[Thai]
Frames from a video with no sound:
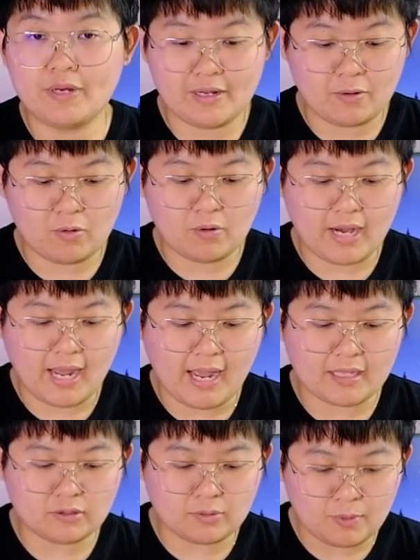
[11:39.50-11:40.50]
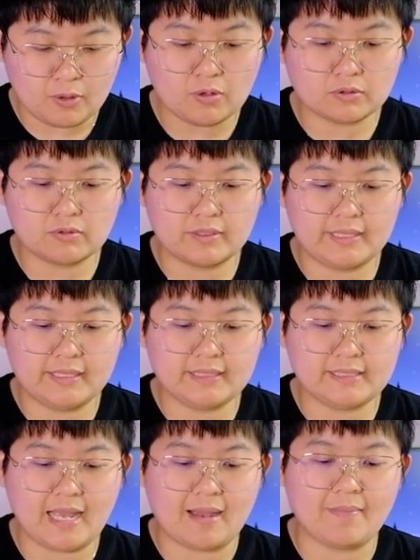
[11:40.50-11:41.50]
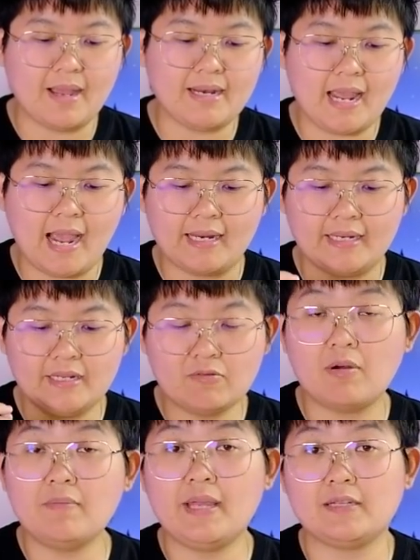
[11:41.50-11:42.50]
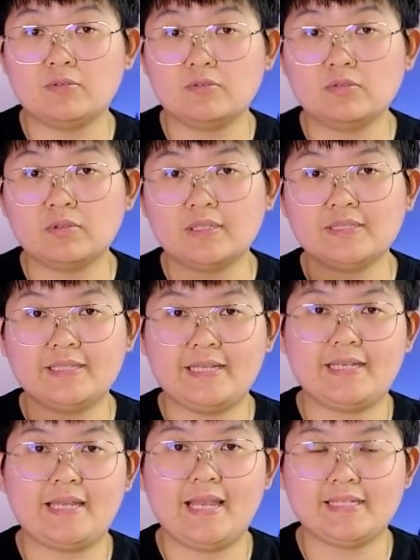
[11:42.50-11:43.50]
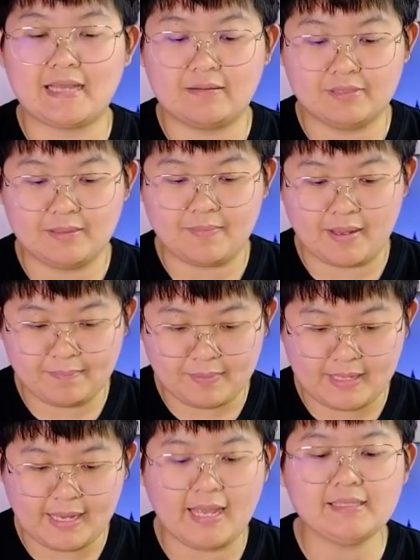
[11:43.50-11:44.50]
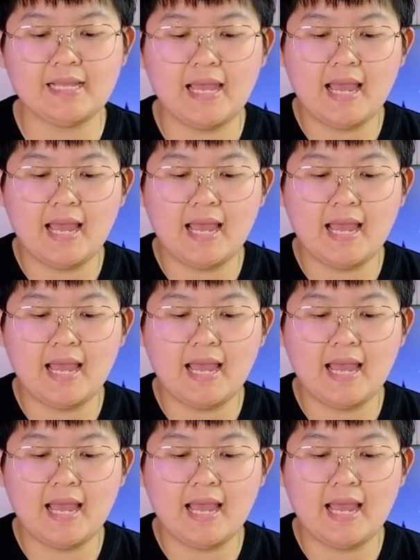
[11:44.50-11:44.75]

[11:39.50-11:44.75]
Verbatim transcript: องวิดีโอนะคะตัวโปโกตัวนี้จะสามารถถ่ายได้ที่ความละเอียดสูงสุดคือ 4K 30 fps